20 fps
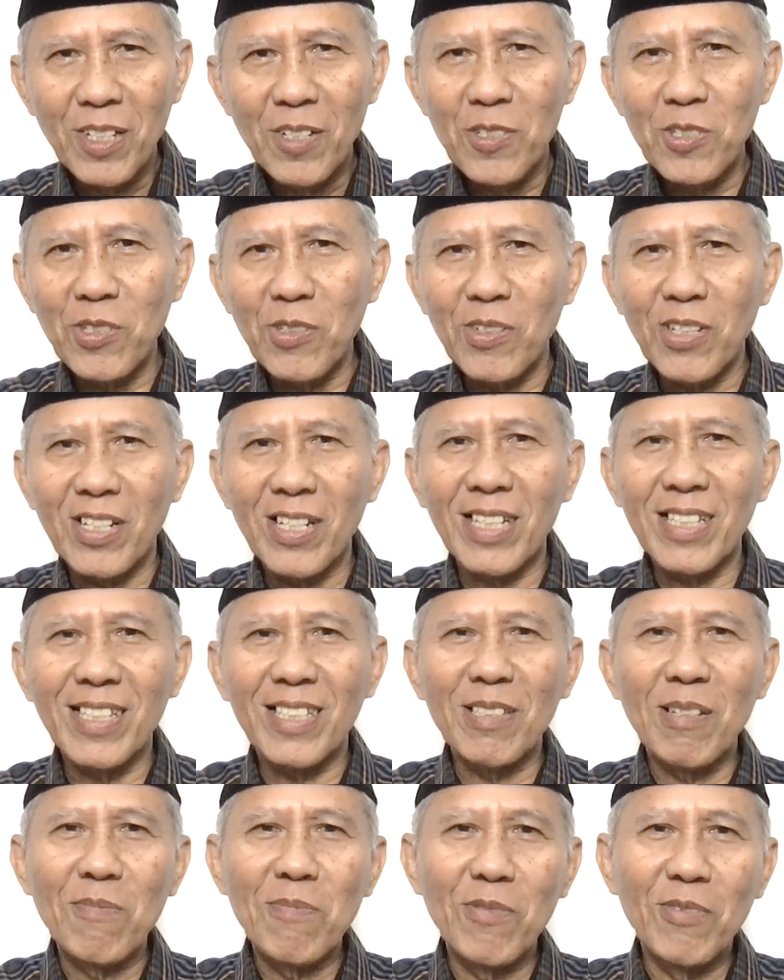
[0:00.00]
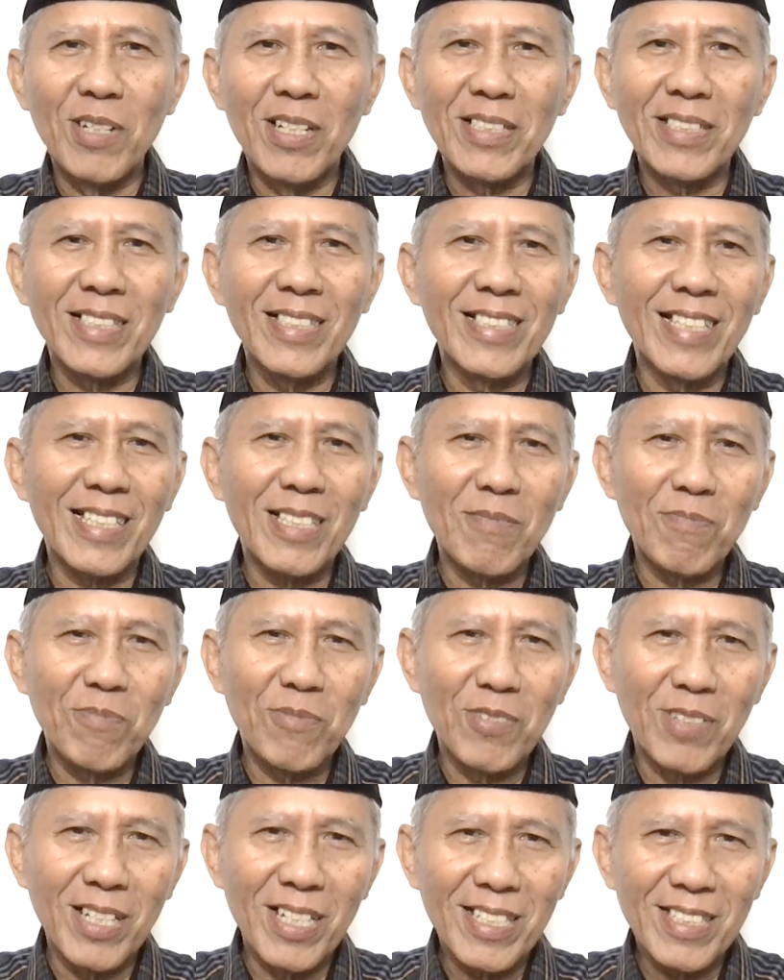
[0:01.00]
Saudara kita puasa ya
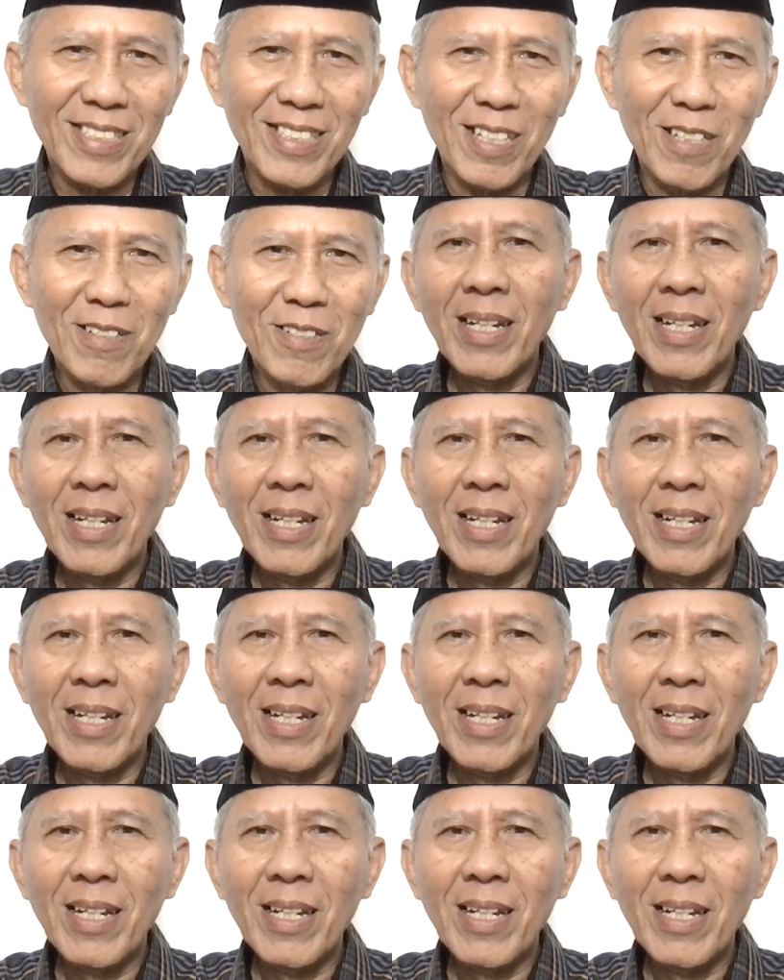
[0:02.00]
kepuasa.